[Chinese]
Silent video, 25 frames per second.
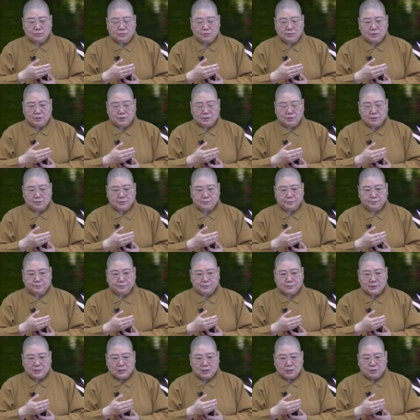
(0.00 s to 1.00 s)
嗯、
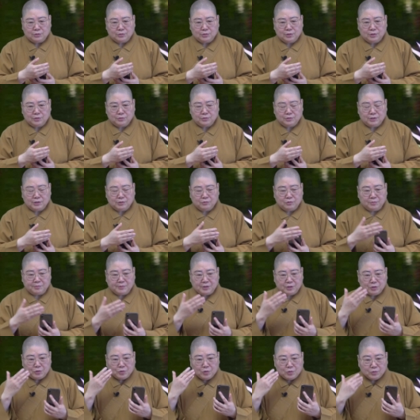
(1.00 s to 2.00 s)
呃，对于我
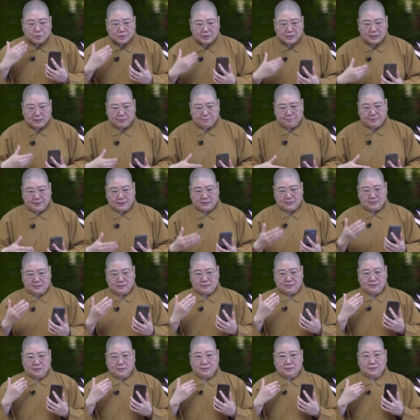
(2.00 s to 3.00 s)
们用了一辈
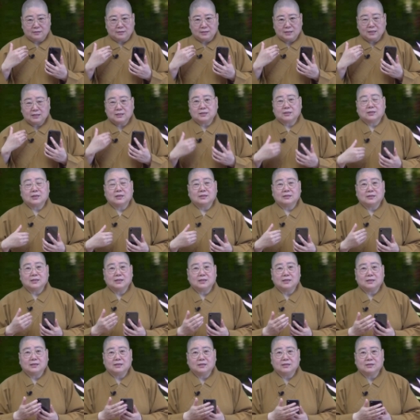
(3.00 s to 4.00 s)
子的这个身
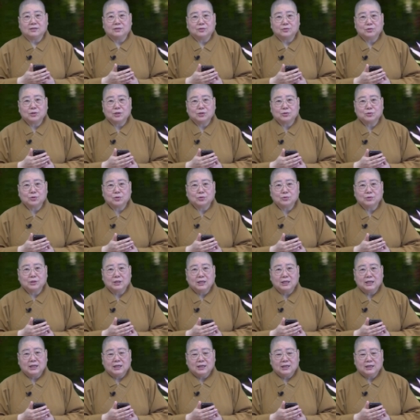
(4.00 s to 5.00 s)
体哈，最终
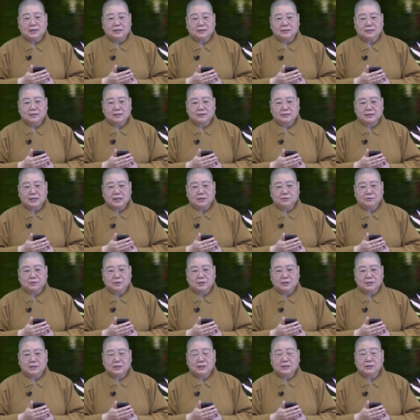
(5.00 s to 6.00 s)
呃要给予
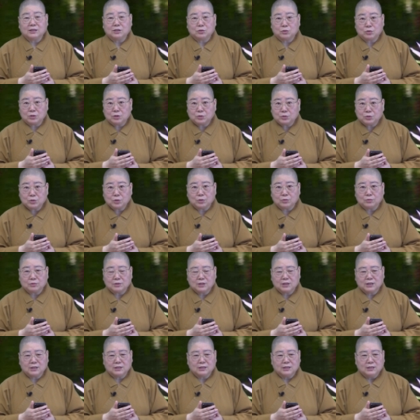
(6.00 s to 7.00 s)
一定的尊重
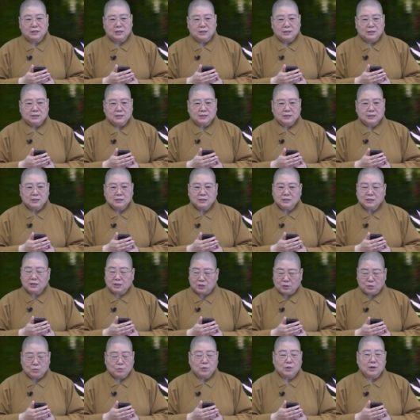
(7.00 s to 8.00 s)
啊，更
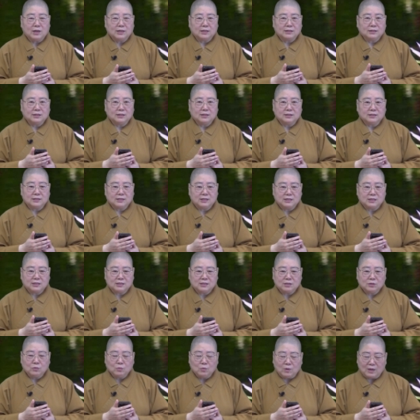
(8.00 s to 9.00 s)
何况啊，其
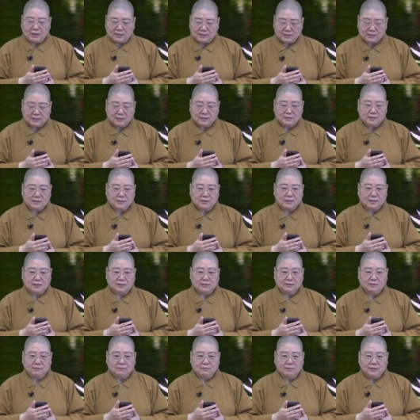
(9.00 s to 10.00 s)
实往生的
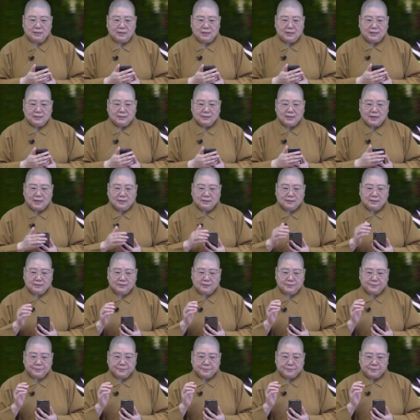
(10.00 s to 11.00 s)
人哈，他
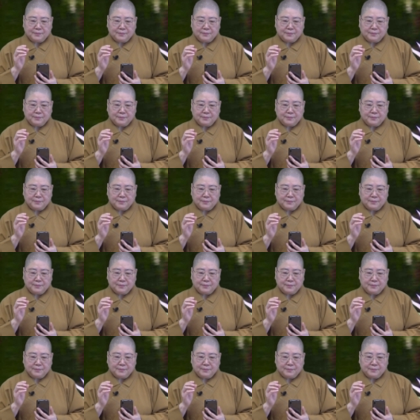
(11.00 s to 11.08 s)
的